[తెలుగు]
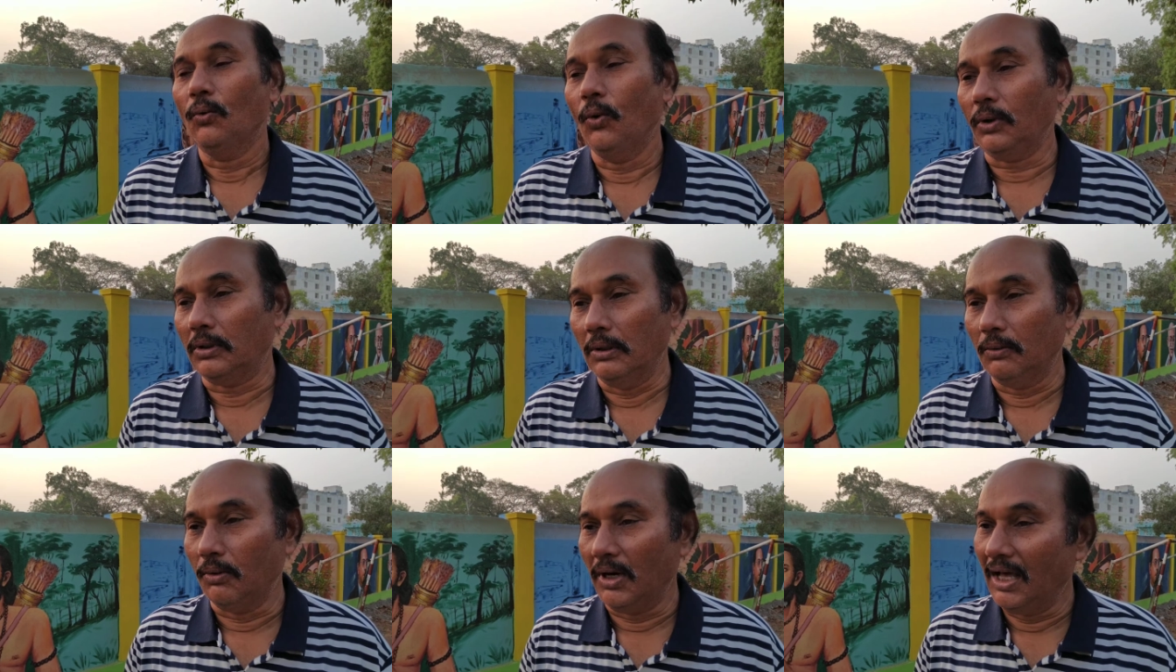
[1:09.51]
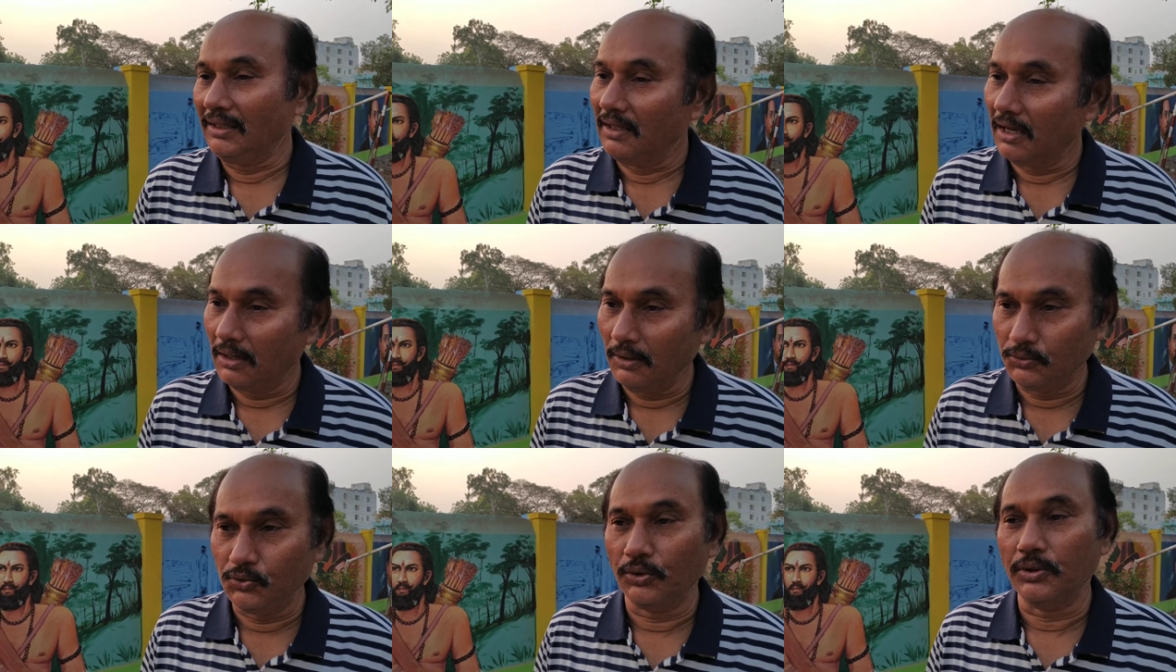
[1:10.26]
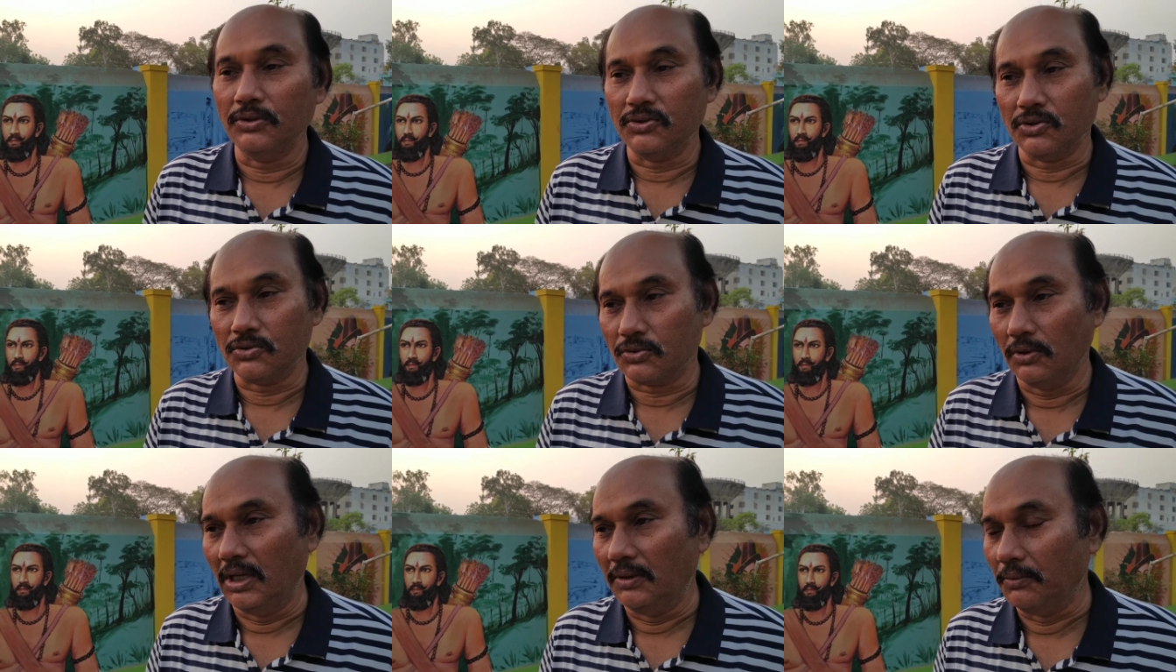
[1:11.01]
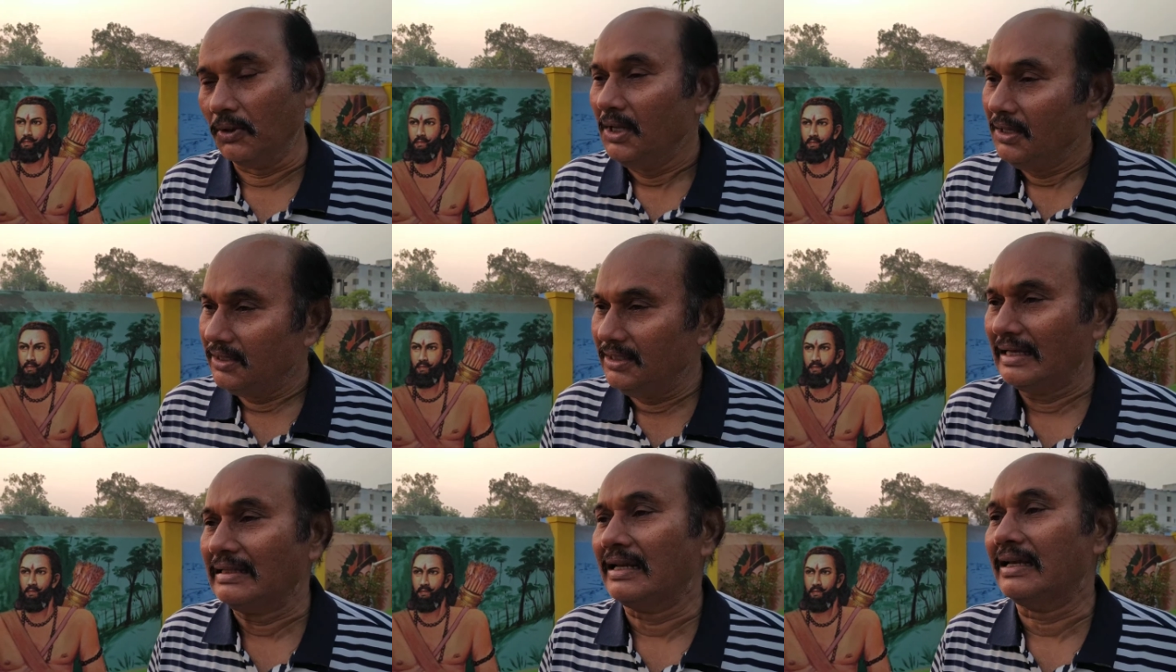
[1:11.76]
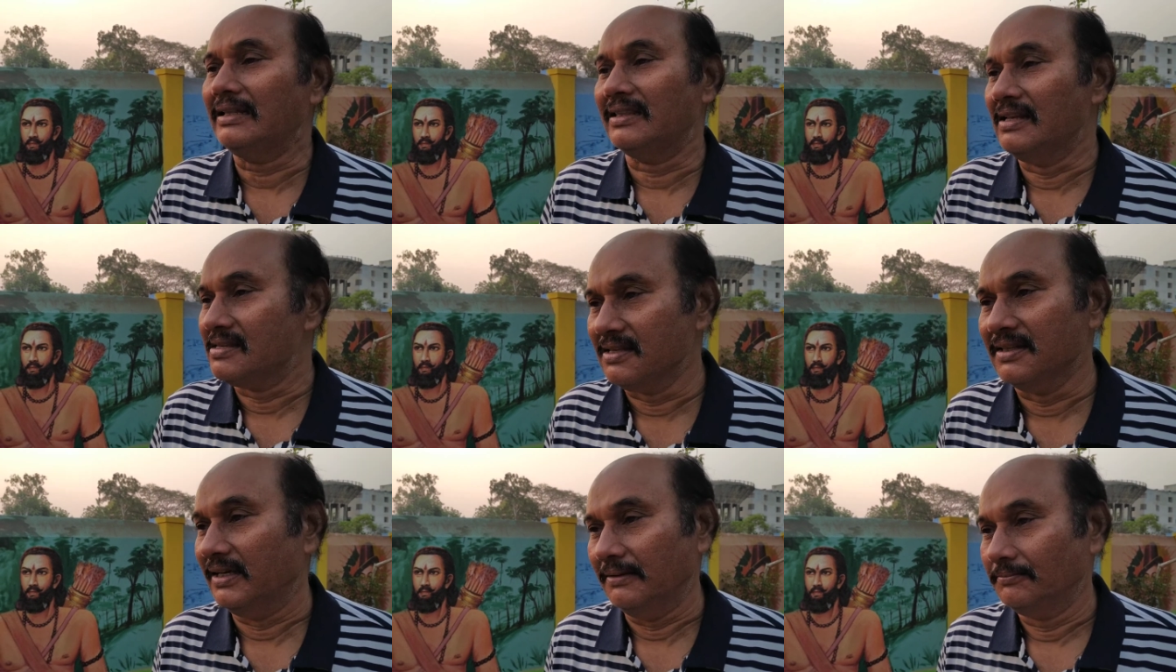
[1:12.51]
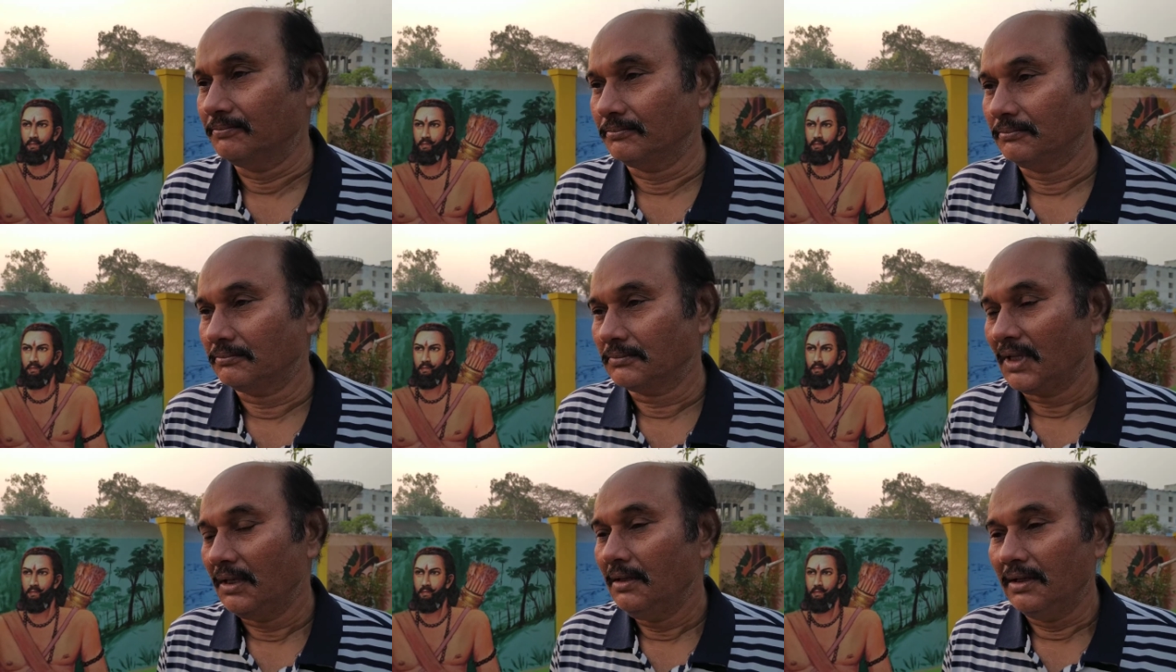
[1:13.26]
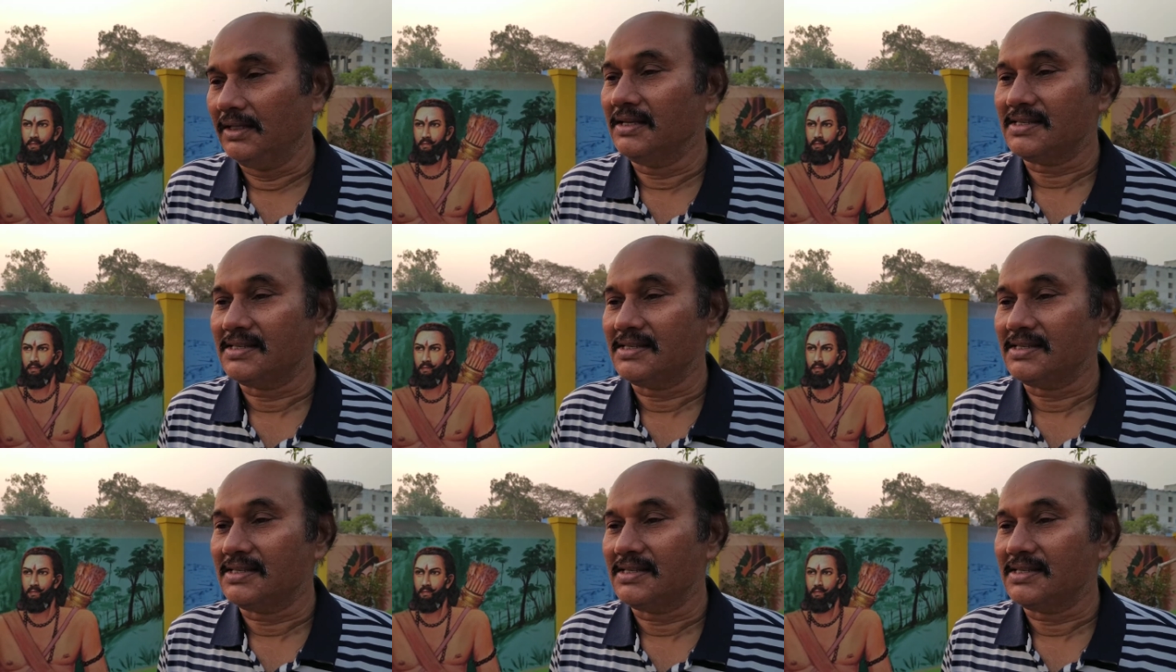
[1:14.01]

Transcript: కోర్టులు కూడా దాంట్లో జోక్యం చేసుకోలేవు ఇది అందరికీ తెలిసిందే ఇది